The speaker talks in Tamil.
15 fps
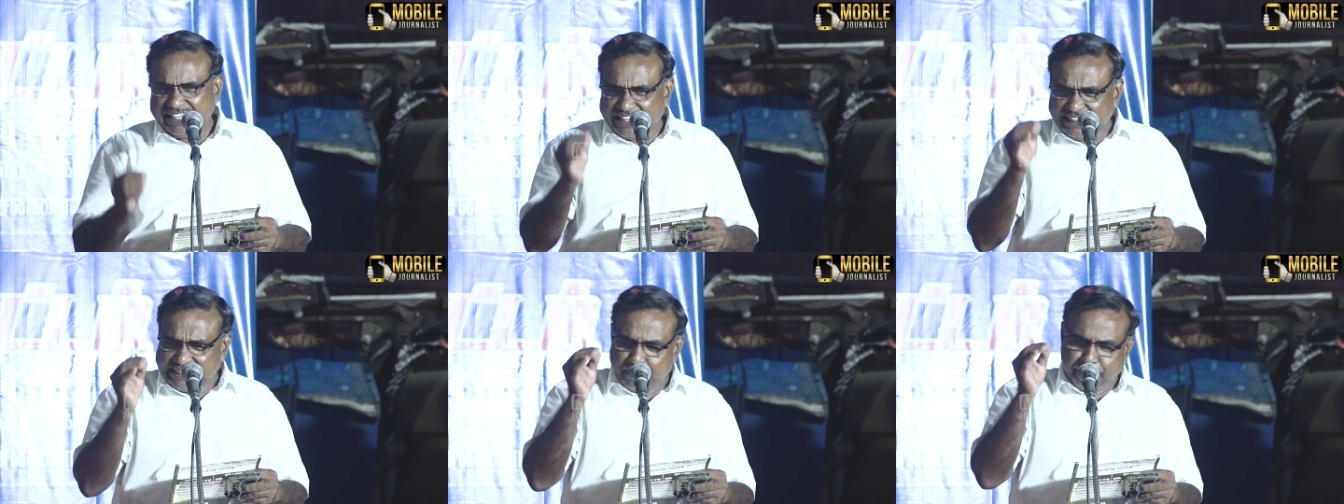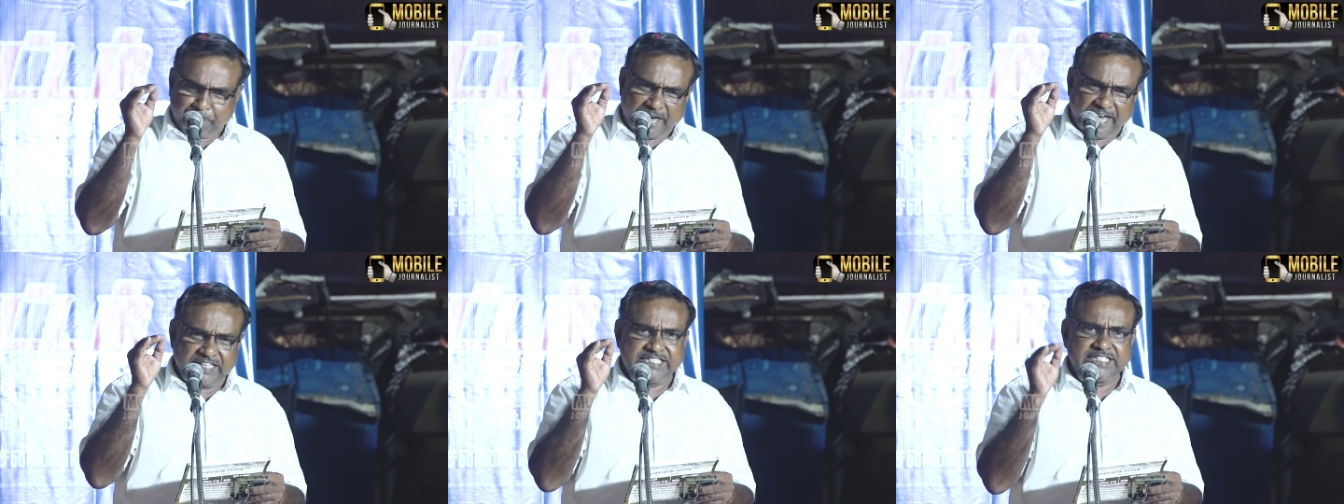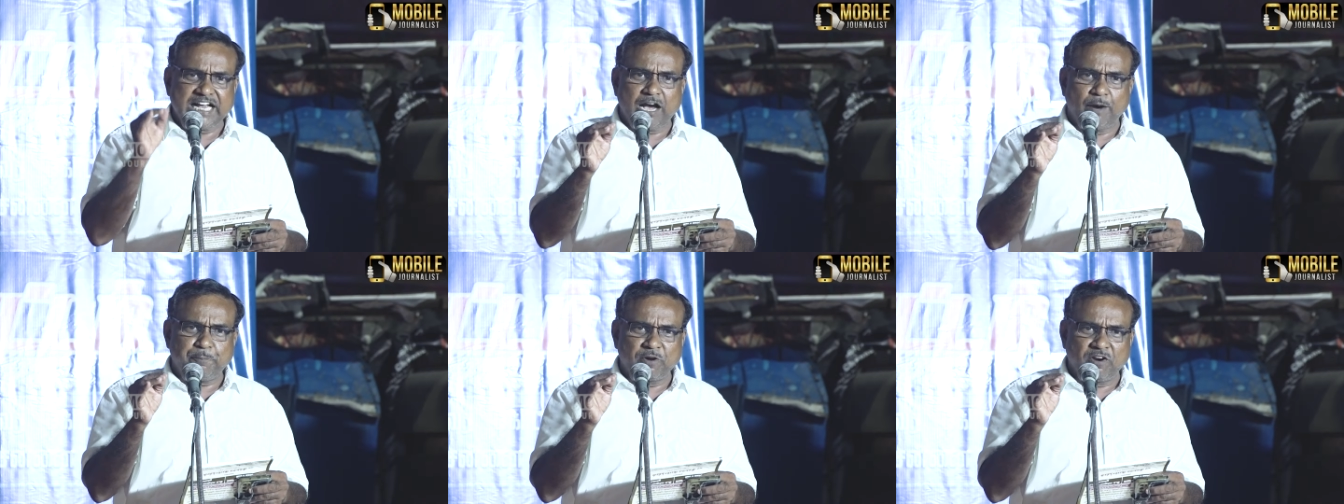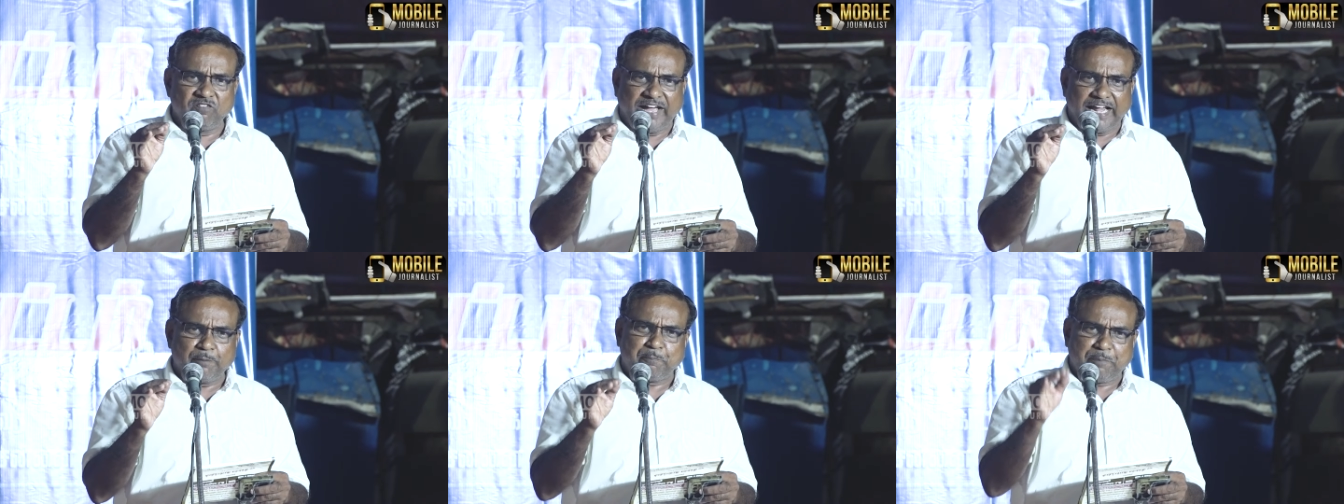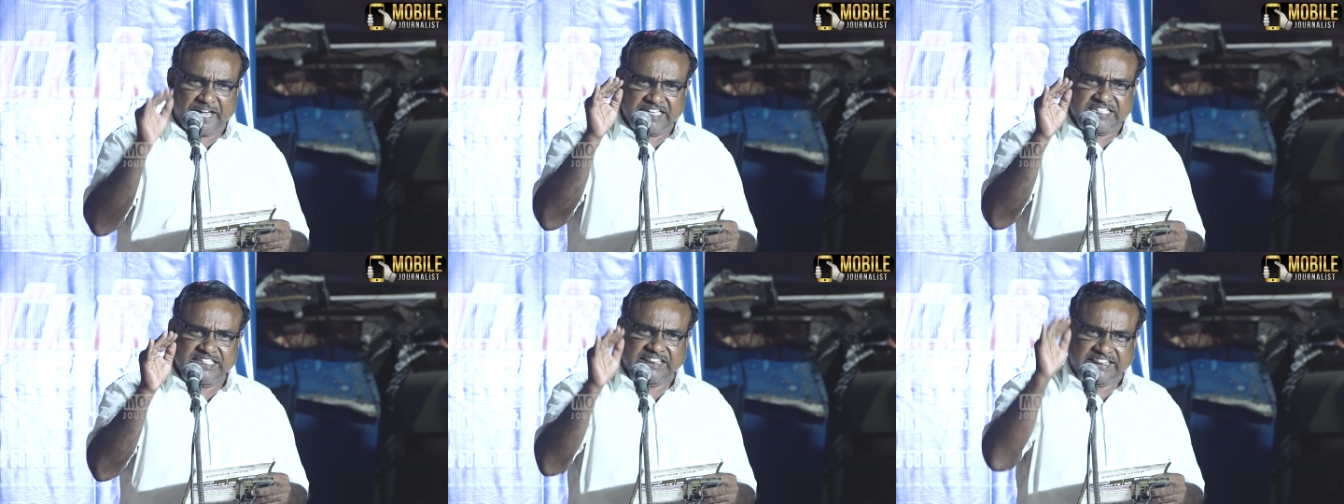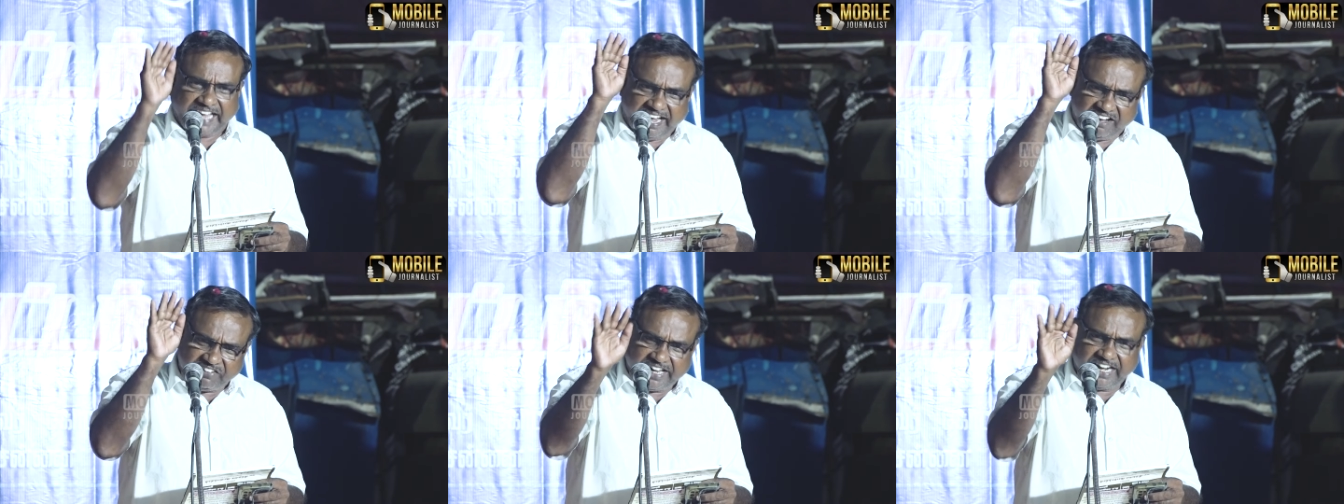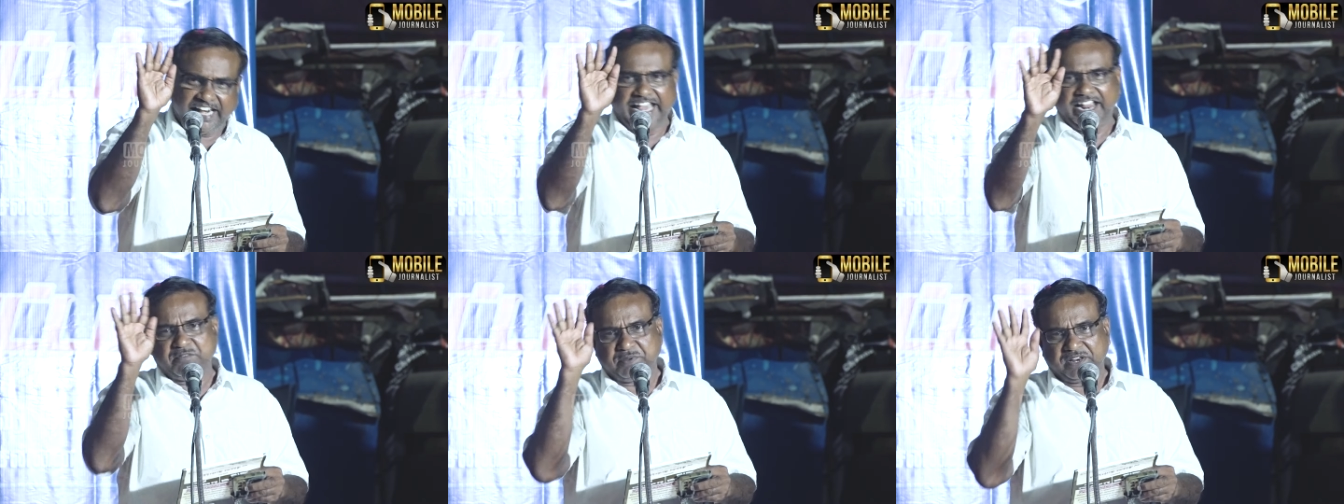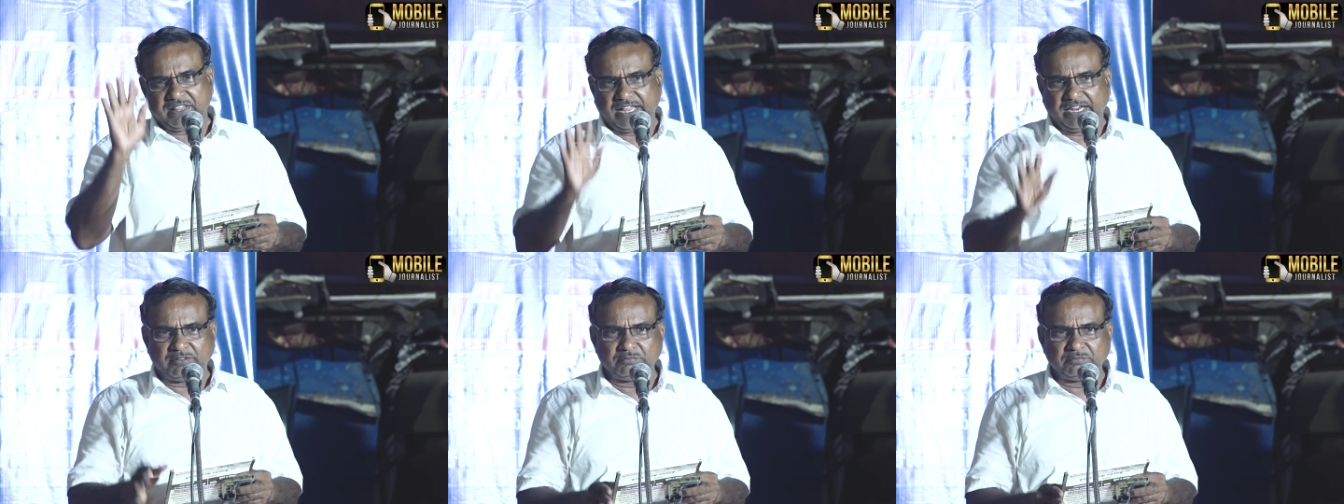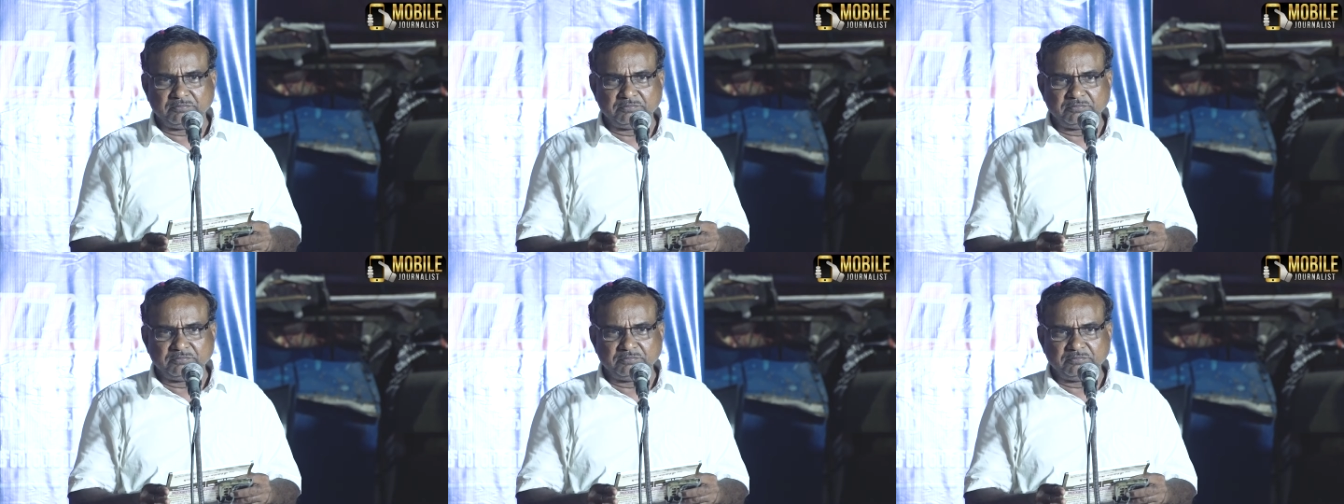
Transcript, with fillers: இந்த பேச்சுக்கு அப்புறம் வேற பேச்சு தேவையில்லை என்பதுதான்